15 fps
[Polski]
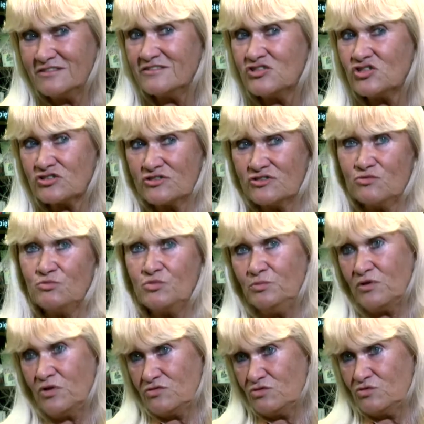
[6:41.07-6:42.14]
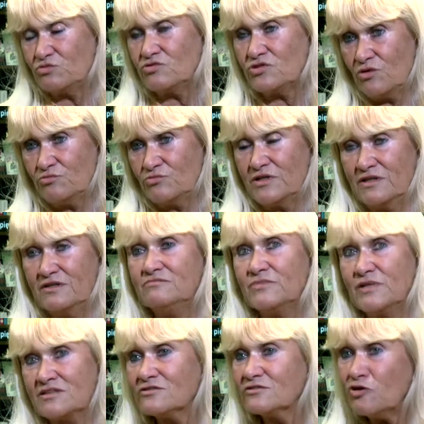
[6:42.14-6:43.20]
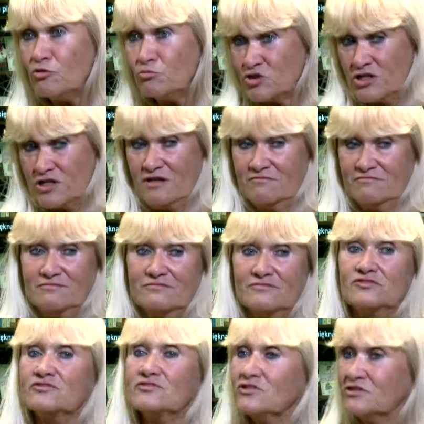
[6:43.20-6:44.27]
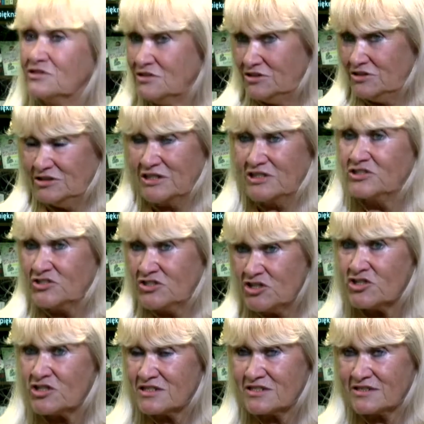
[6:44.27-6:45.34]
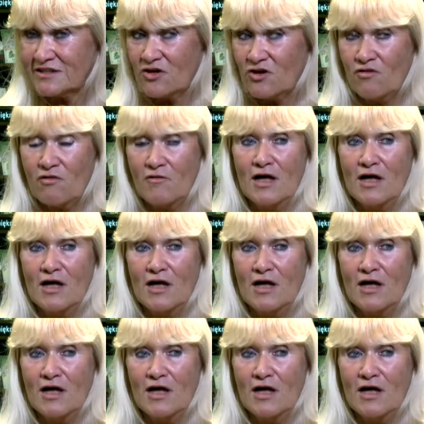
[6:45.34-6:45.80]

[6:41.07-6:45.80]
i żyją po prostu sobie bardzo dobrze. I ja się cieszę z tego.